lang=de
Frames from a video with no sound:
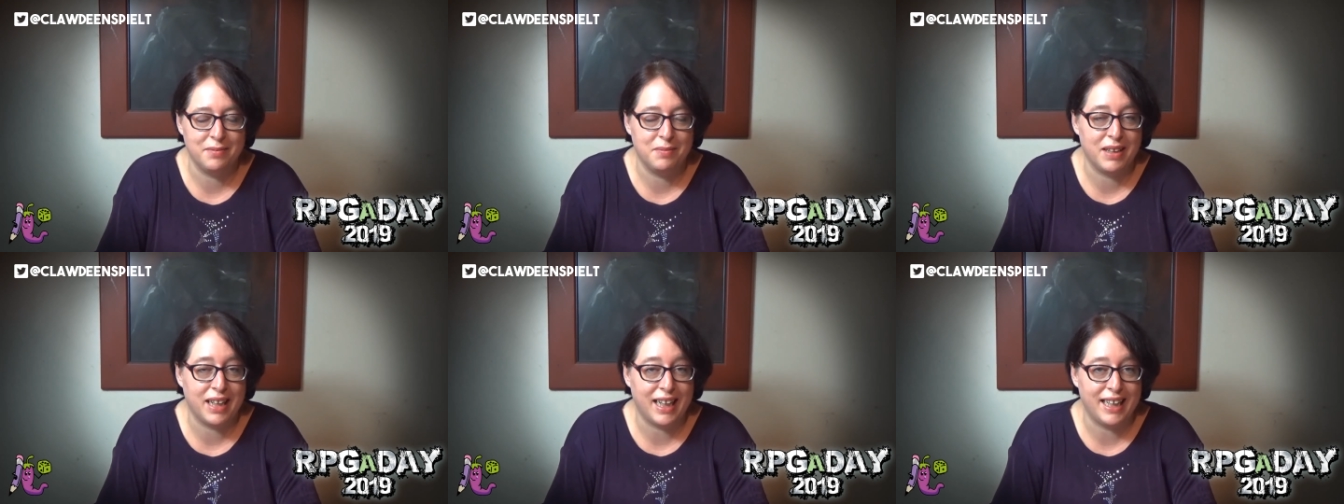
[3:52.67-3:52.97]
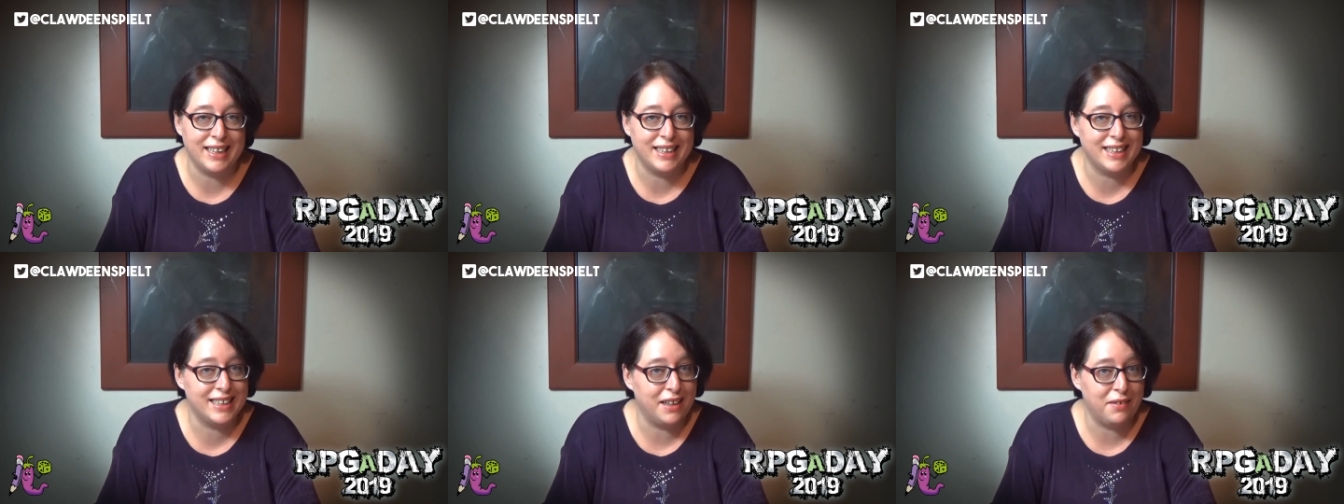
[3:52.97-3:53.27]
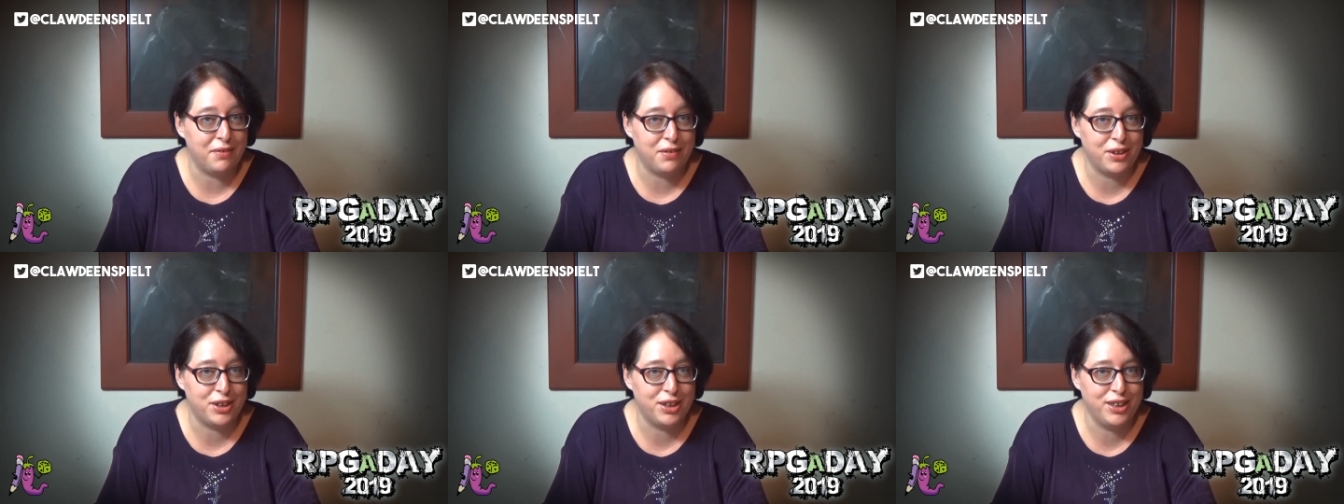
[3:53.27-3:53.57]
Drei
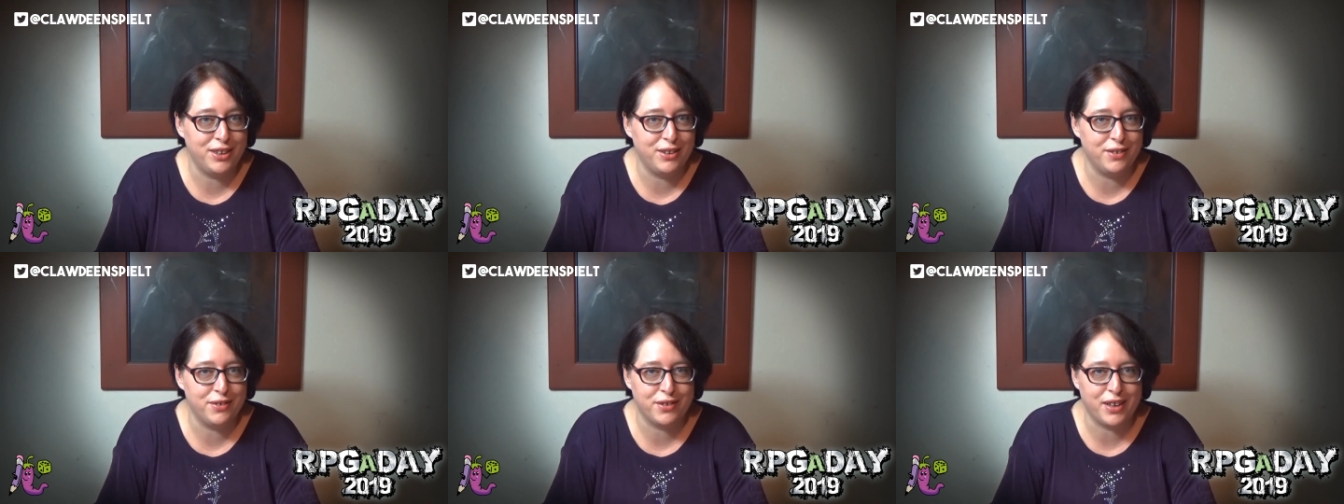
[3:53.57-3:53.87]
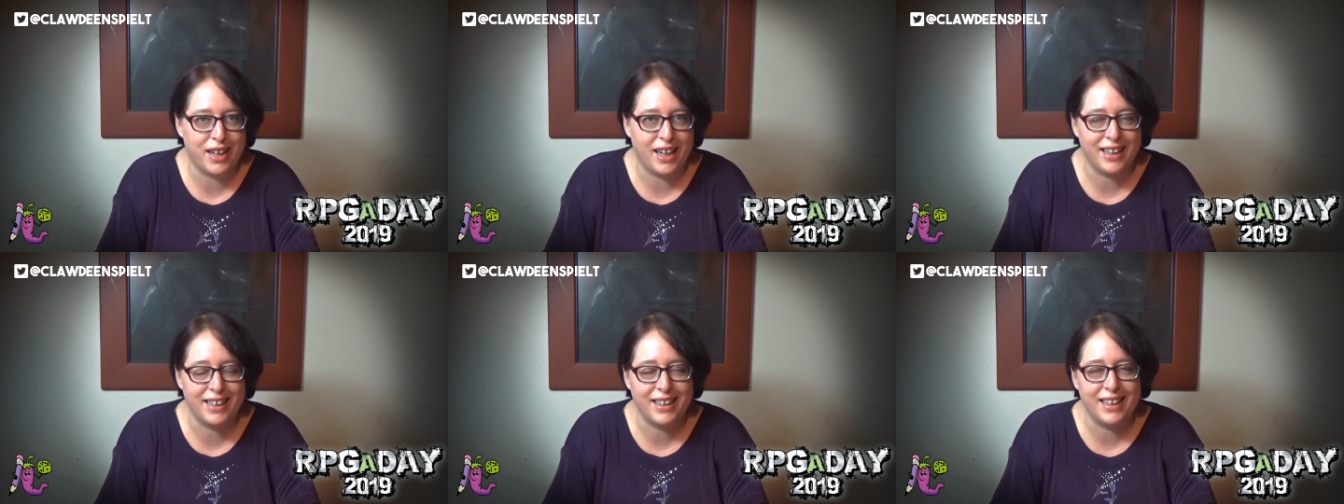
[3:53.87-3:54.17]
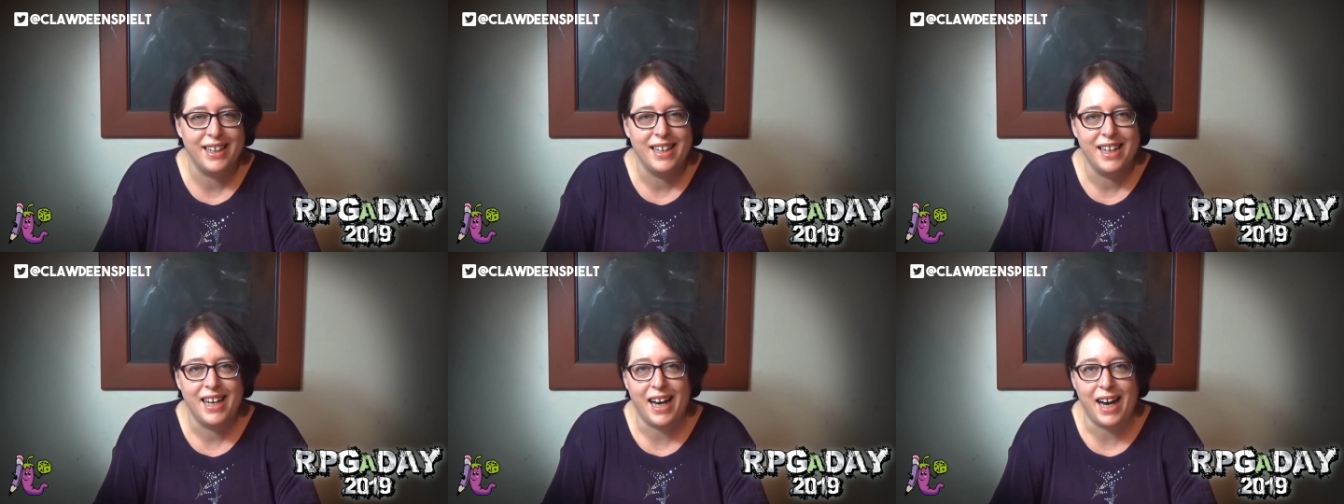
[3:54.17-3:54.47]
sehr verschiedene
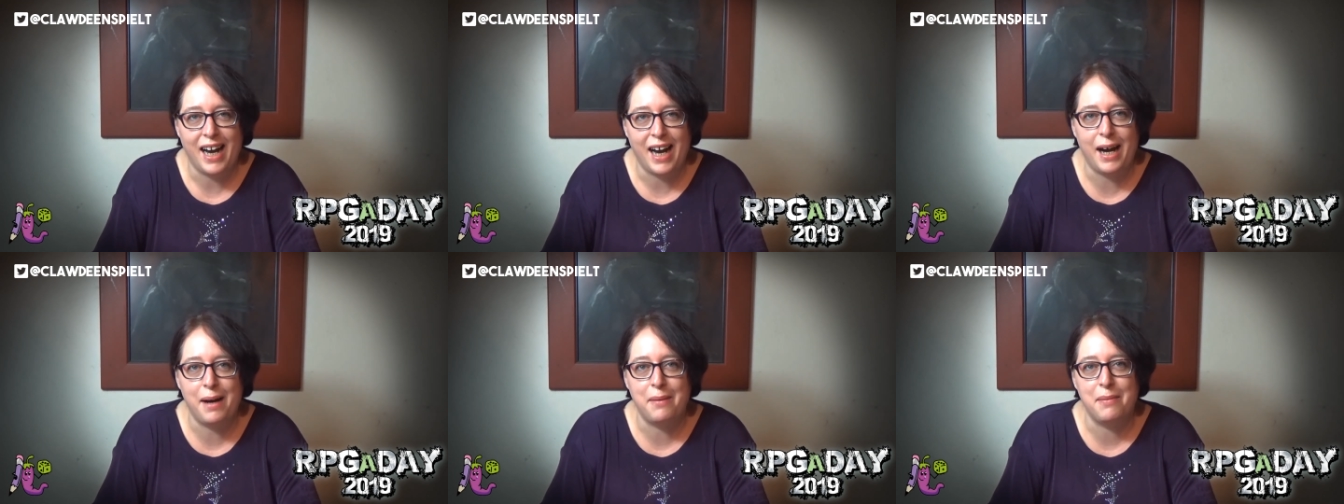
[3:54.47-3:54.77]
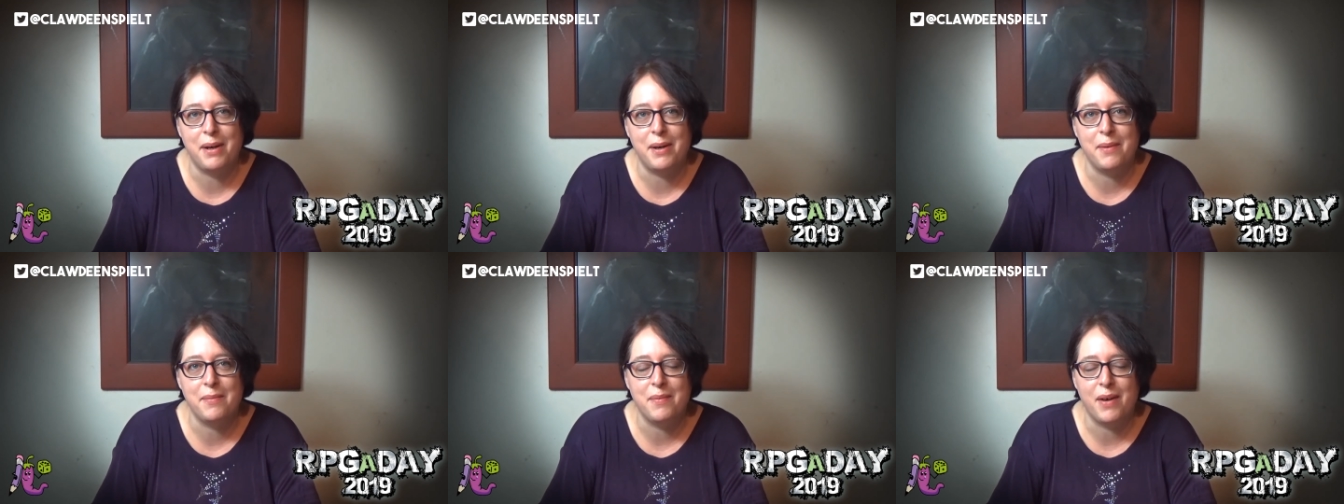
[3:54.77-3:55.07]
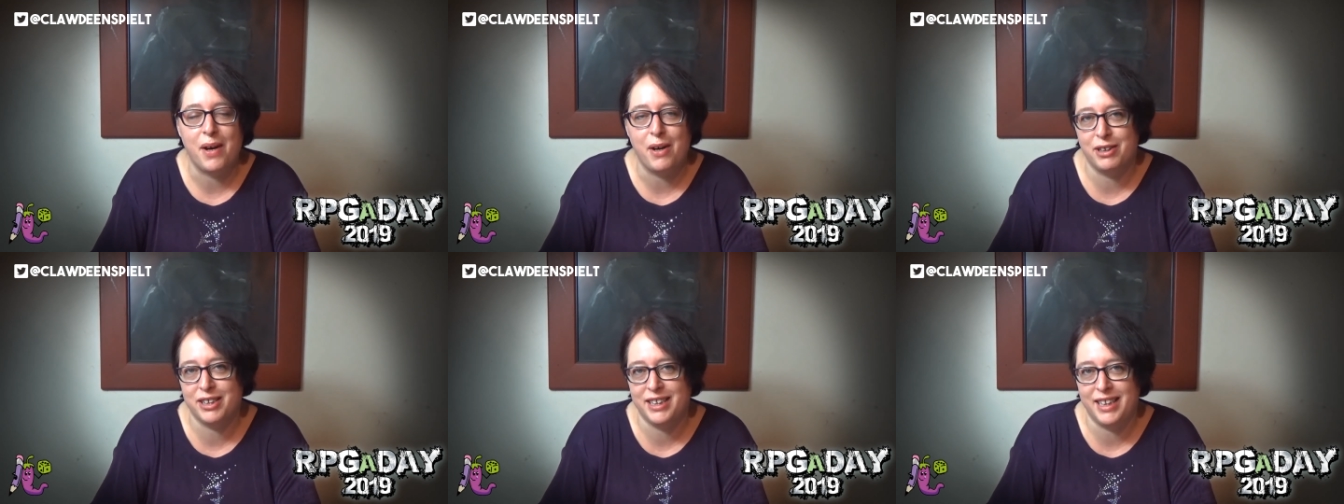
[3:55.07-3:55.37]
Fragen,
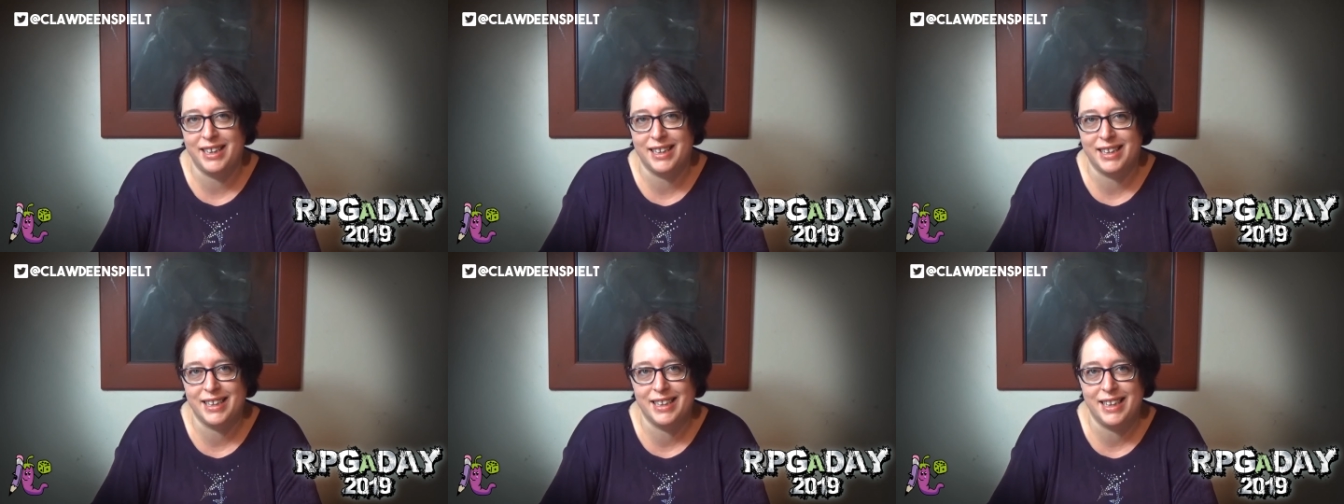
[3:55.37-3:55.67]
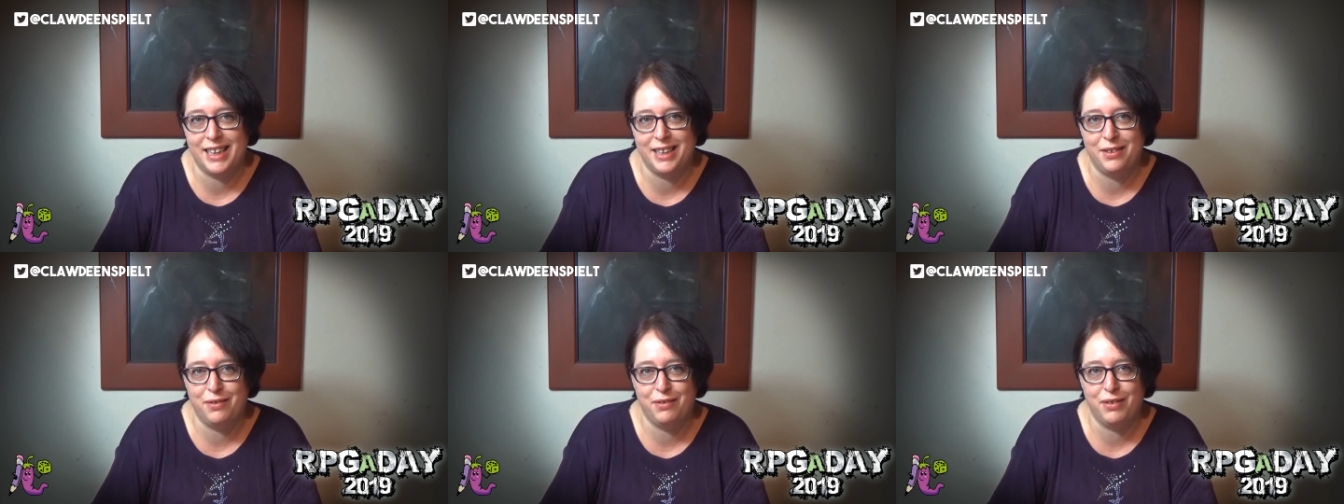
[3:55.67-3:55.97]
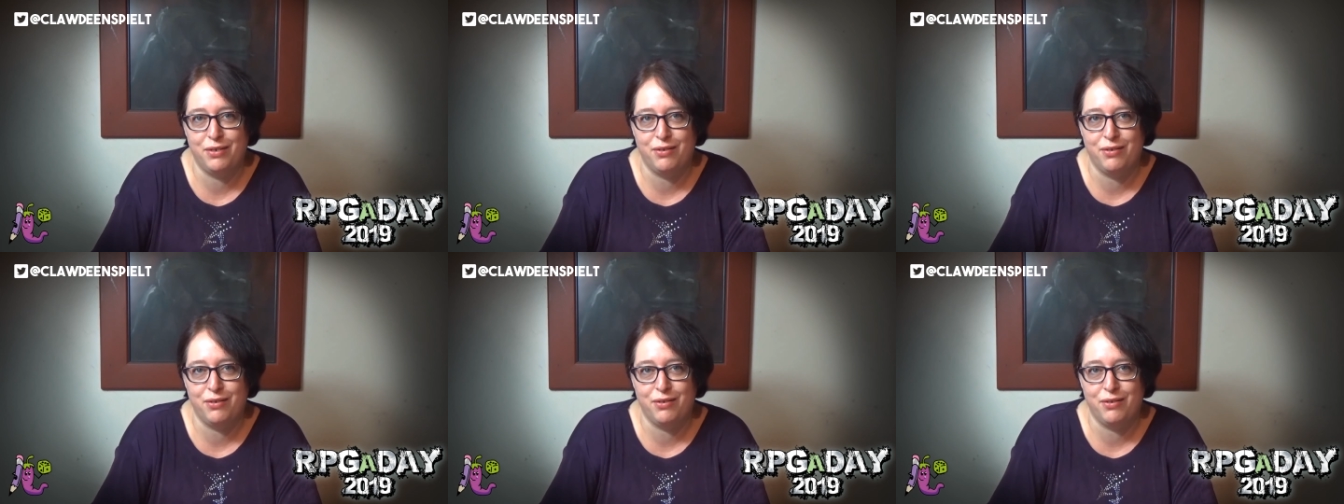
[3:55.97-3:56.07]
aber auch sehr interessante,